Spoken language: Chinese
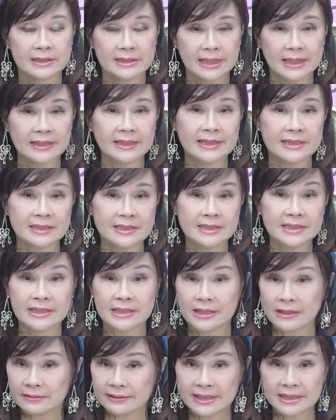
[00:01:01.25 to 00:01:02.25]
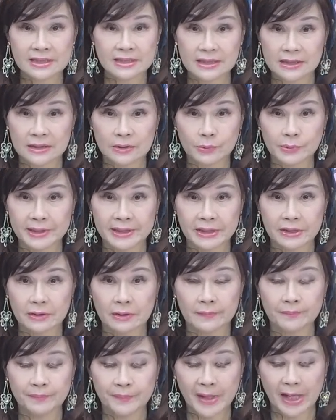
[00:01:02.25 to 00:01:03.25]
当然自己要当自己的贵人
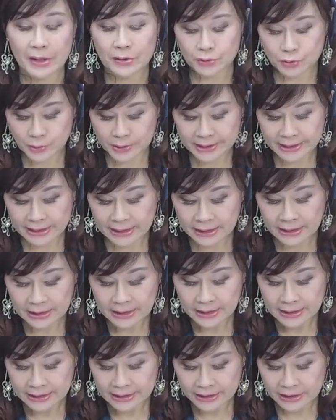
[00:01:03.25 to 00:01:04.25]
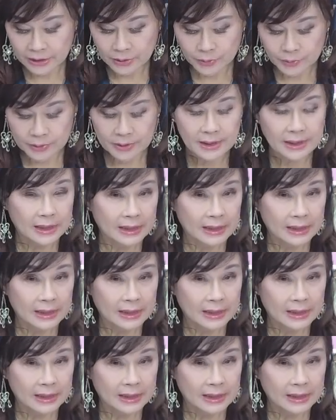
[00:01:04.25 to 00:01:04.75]
哦。好，所以呢，你有。